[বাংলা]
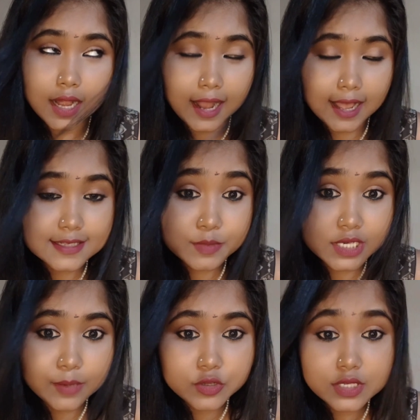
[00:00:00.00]
লাস্ট আমি
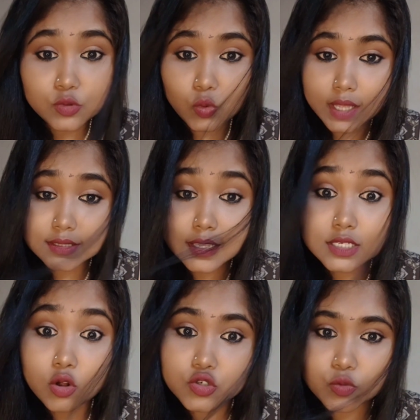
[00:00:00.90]
শাড়ি পরেছিলাম দু হাজার
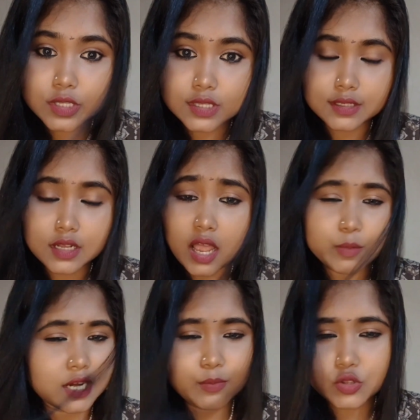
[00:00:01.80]
তেইশের অষ্টমীর দিন আমি
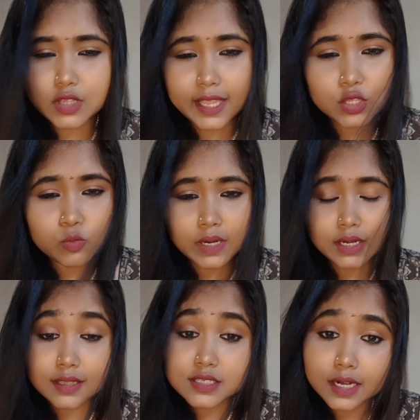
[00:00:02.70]
শাড়ি পরতে একদম পারি না
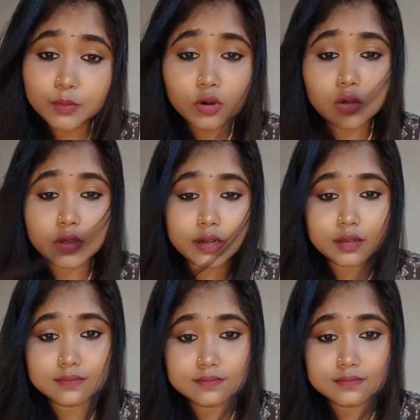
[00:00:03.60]
তাই শাড়ি পরাও হয় না